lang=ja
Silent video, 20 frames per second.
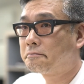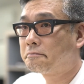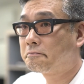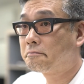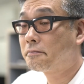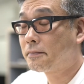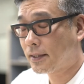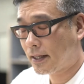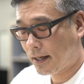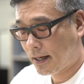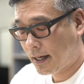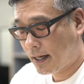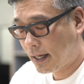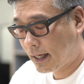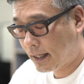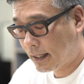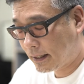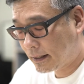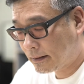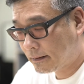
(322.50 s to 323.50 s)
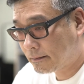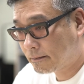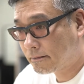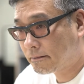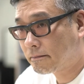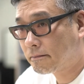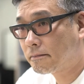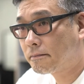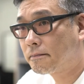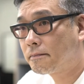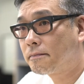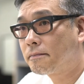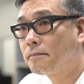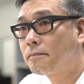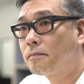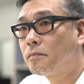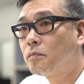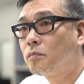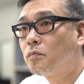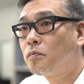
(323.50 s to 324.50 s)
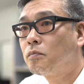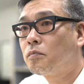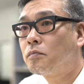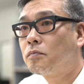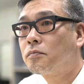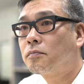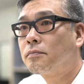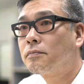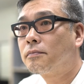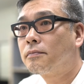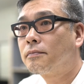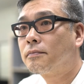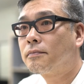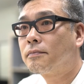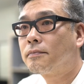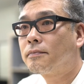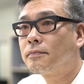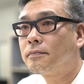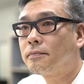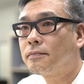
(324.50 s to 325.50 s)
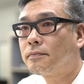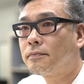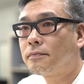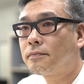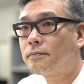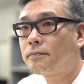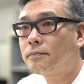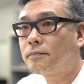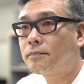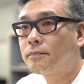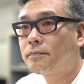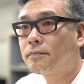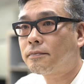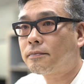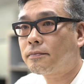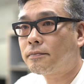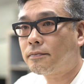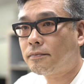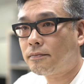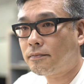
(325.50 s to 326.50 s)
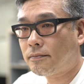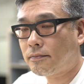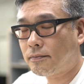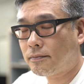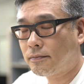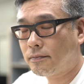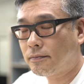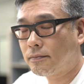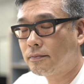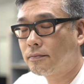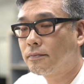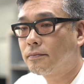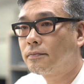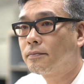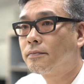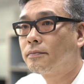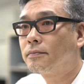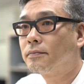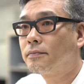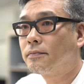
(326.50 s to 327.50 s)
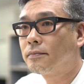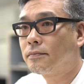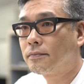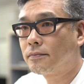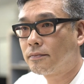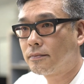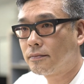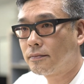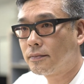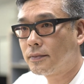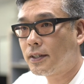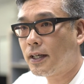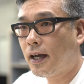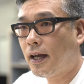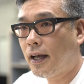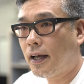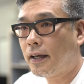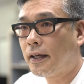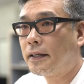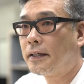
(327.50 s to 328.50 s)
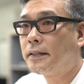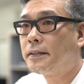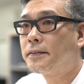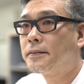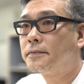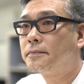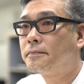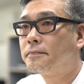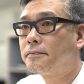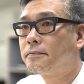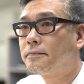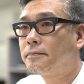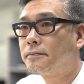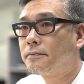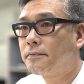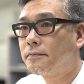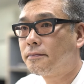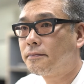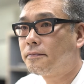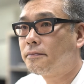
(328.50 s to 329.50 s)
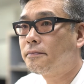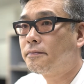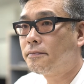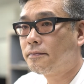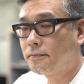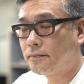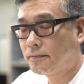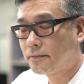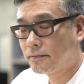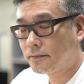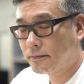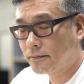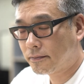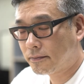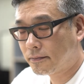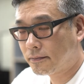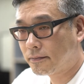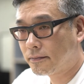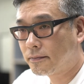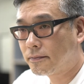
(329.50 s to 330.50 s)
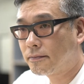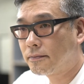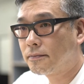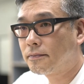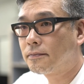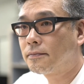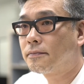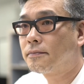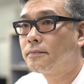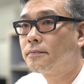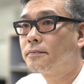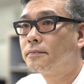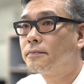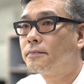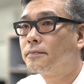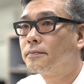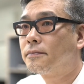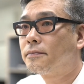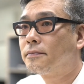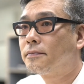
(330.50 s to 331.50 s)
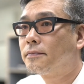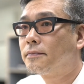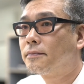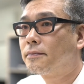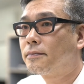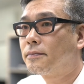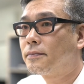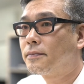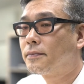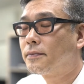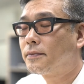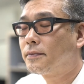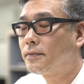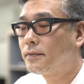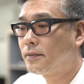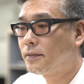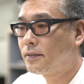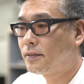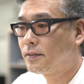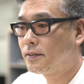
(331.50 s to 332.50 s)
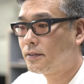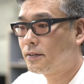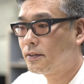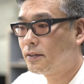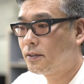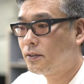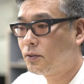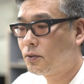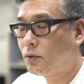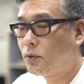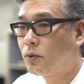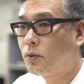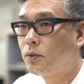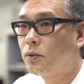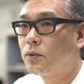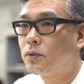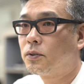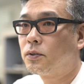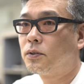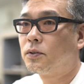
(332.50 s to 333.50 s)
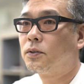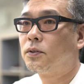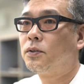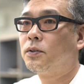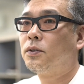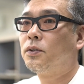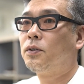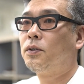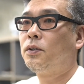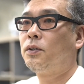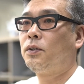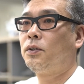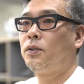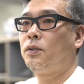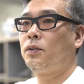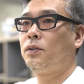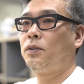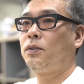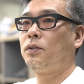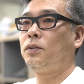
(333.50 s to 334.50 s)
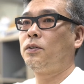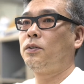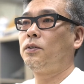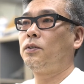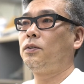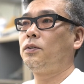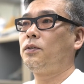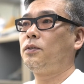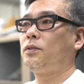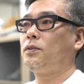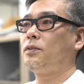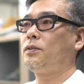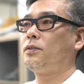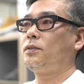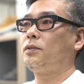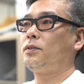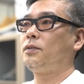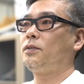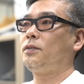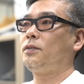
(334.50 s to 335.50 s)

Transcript: ほどね、はい、こううまく弾けるからといってそれに甘んじることなくやっぱり反復して練習することと、はい、それを高いところで表現するっていうことがそれがプロフィッタープロ